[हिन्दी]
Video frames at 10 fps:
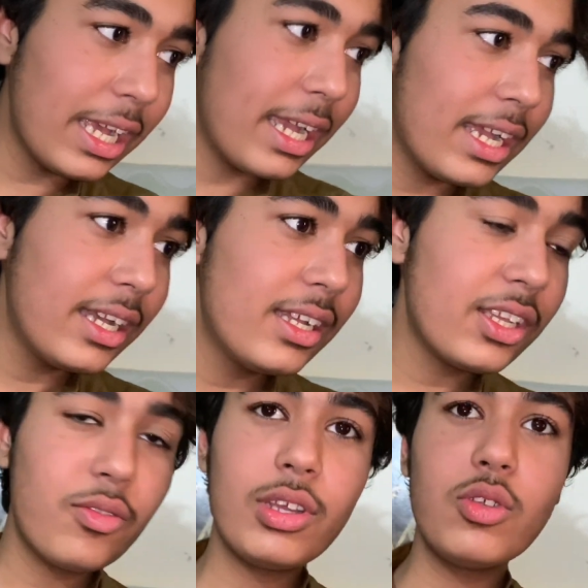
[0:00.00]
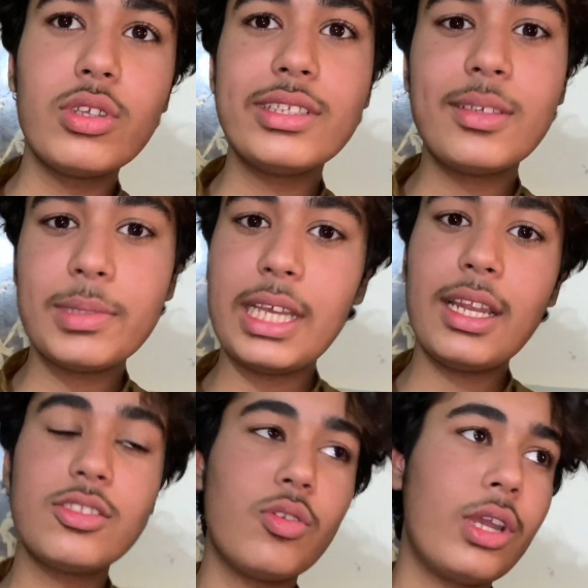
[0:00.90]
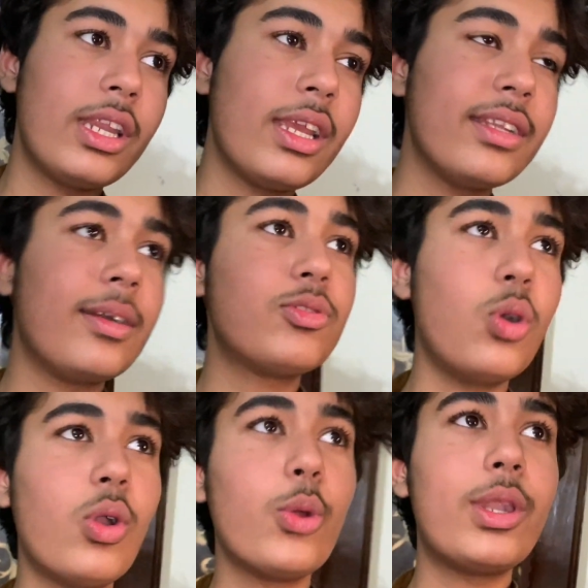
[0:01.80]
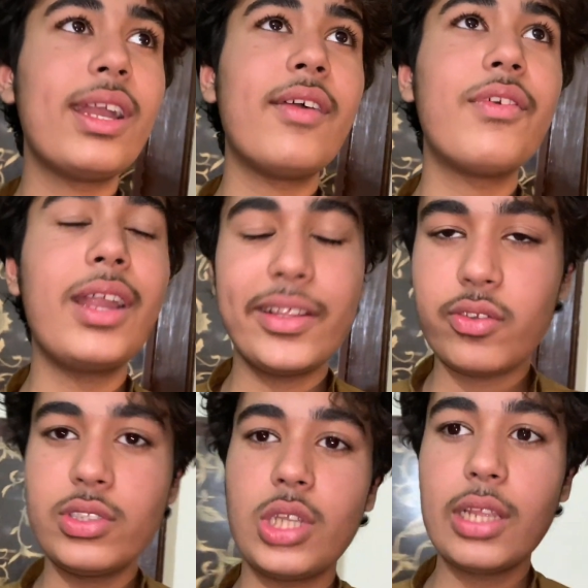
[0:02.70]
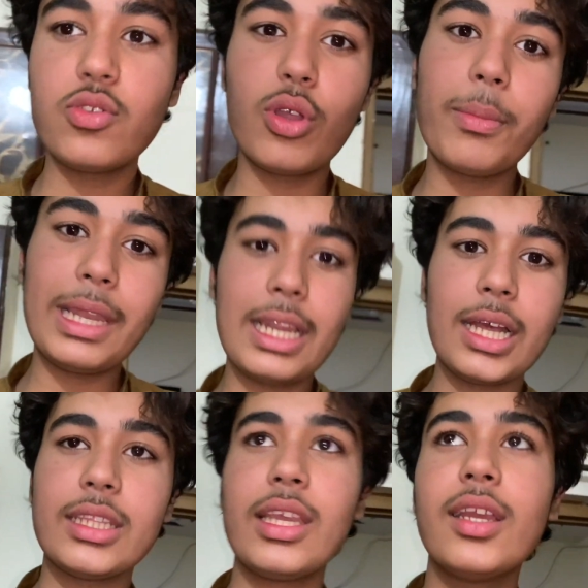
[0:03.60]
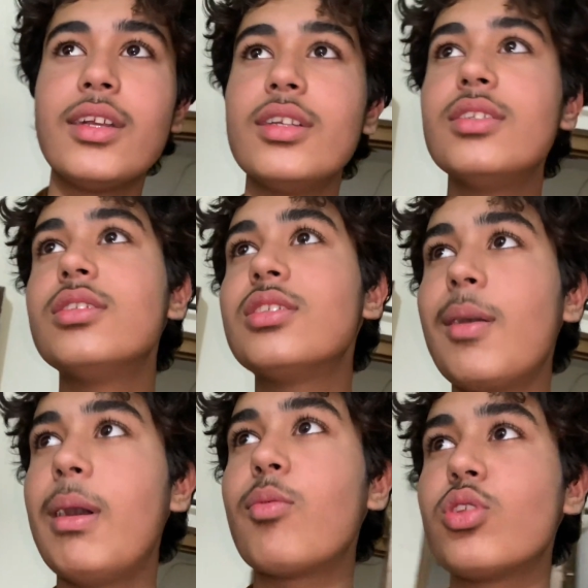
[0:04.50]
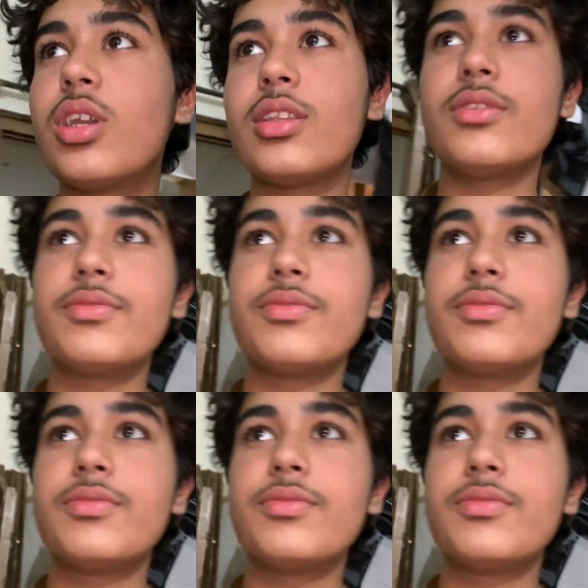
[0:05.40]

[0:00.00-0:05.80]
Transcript: लगा है क्योंकि दो दिन से पता है ना सोया नहीं है जब सो के उठेगा फिर रात को शाला शुगर मेला लगाते हैं तब आपको दिखाते